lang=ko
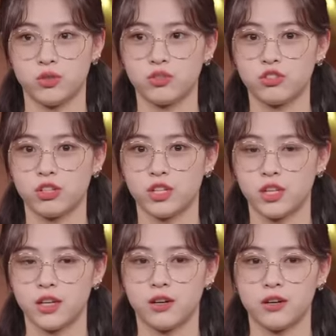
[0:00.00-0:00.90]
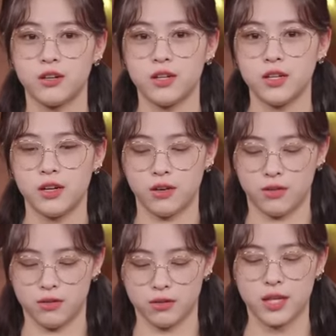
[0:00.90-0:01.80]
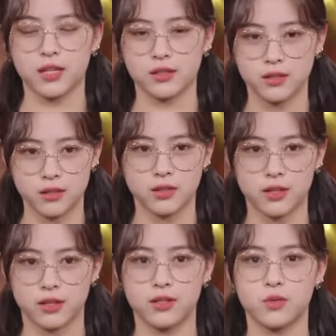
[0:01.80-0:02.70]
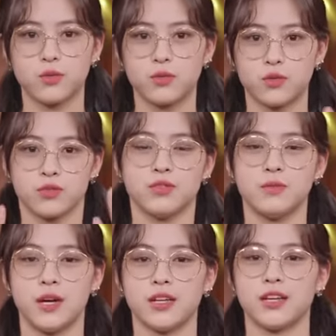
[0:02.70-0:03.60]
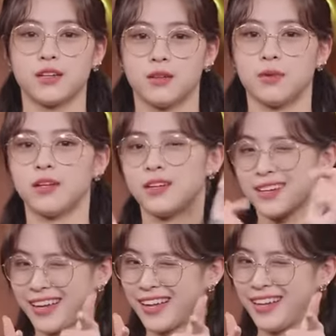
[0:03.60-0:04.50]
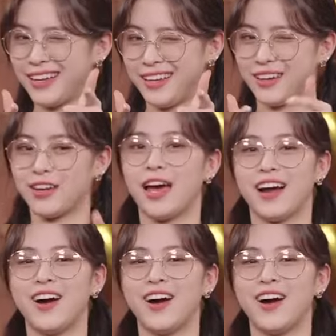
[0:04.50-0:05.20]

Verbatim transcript: 솔루션인데요. 어딱 그다 그리고 교수님이 알았다 그러면은 이렇게.